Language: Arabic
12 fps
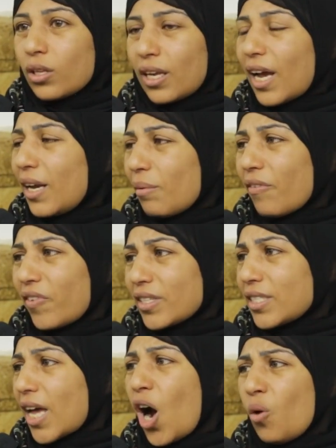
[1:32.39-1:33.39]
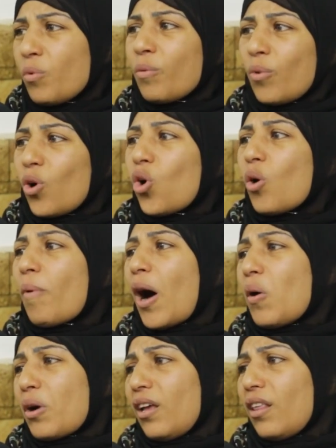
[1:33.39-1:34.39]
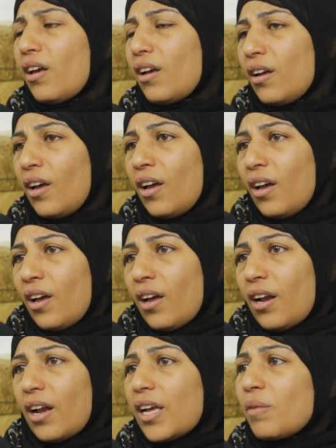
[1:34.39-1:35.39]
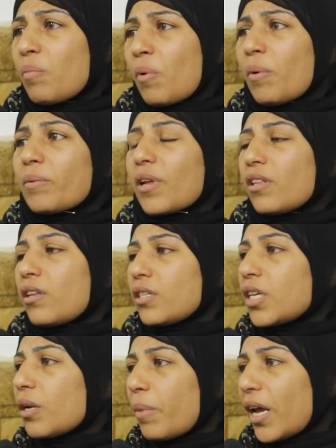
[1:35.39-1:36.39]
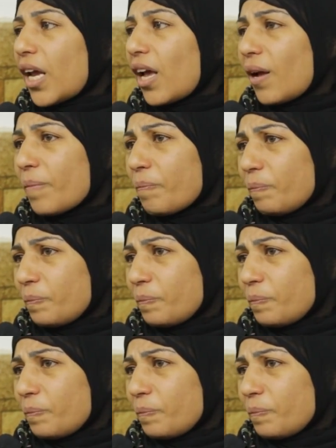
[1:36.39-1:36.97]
كنت يعني بفسحهم يوم الجمعه وكده لقيت ماما بتتصل بيا